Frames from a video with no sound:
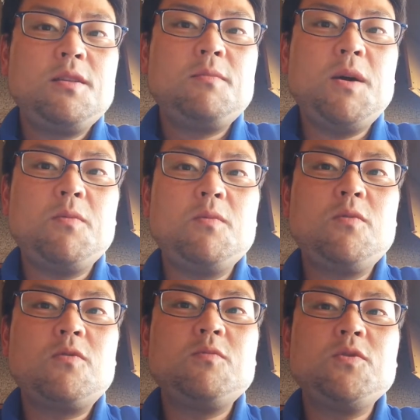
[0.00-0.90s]
まあ
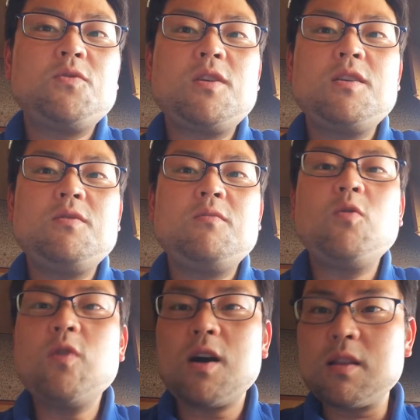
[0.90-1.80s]
僕もそれいう
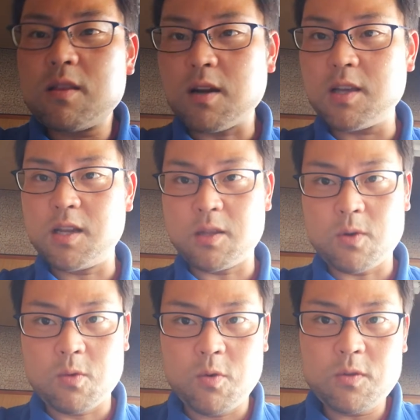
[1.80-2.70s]
ものがあったらいいな
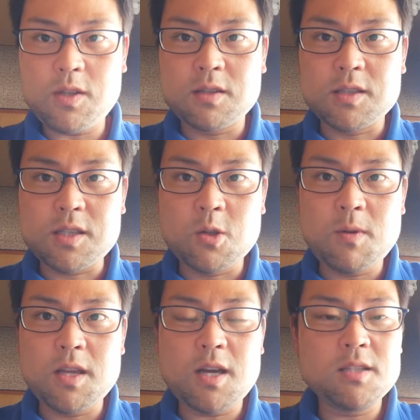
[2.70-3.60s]
と思ったんですけど、
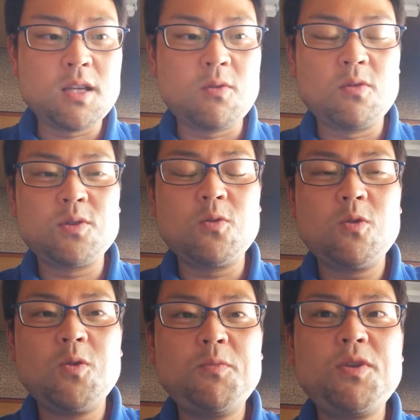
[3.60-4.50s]
まあいかんせんこの外
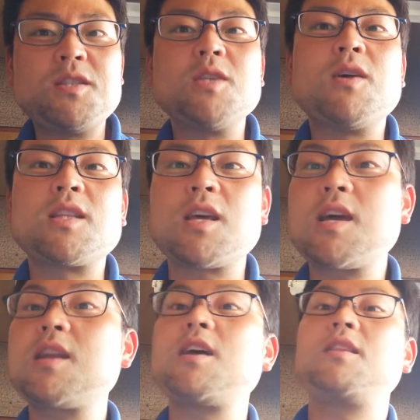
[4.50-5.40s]
ごもりプレイスだと
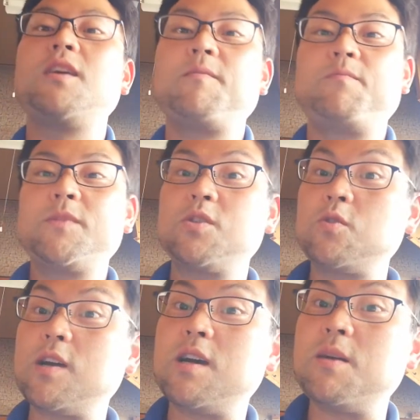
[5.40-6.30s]
畑がないんで、ちょっと
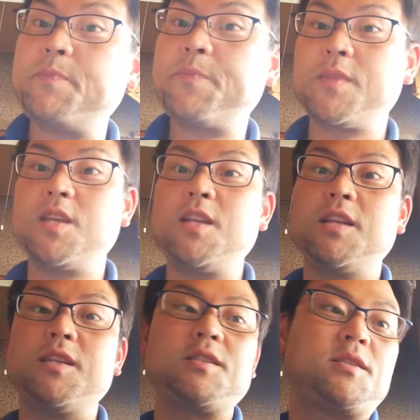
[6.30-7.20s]
それができない
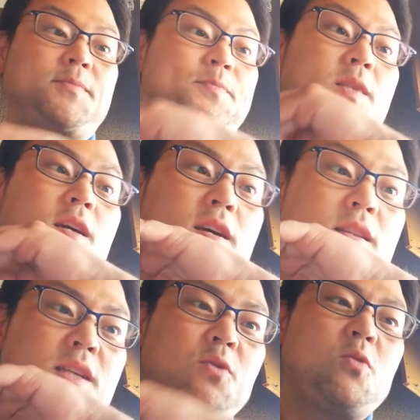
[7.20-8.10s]
です。
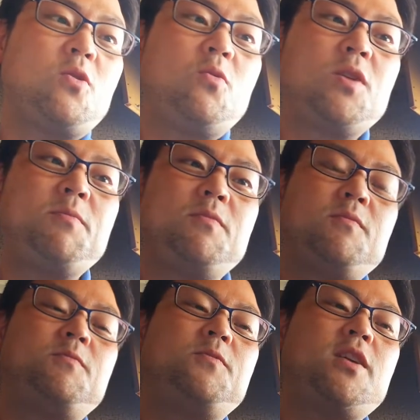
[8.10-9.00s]
で、外ごもり
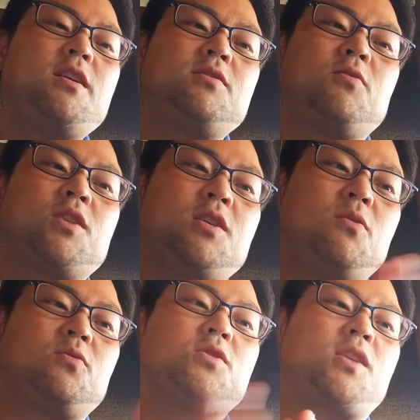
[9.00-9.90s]
プレイスの機
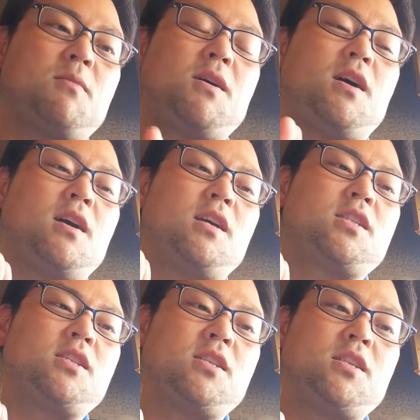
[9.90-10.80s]
能として、まあ
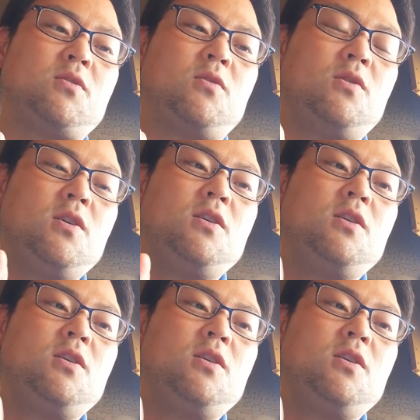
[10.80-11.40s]
話の、